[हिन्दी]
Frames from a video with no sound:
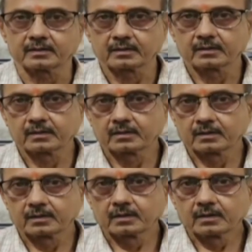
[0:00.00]
हैं
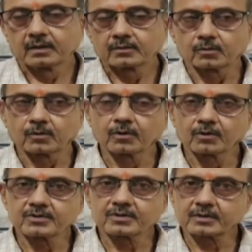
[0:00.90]

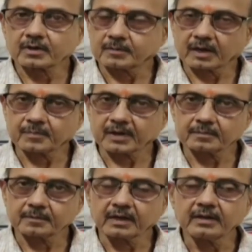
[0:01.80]
सोनोलॉजिस्ट हमारे
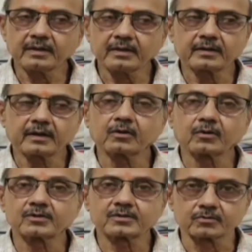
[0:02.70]
पास में नहीं है
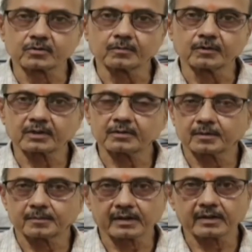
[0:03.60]
रेडियोलॉजिस्ट जिसको बोलते हैं
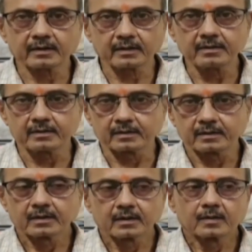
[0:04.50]
हमारे यहाँ नहीं
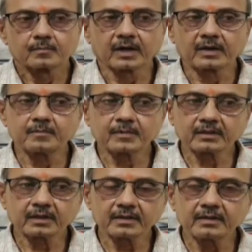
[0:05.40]
है माननीय
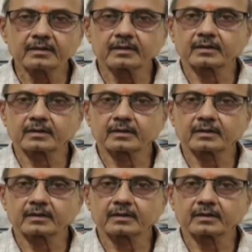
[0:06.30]
मंत्री जी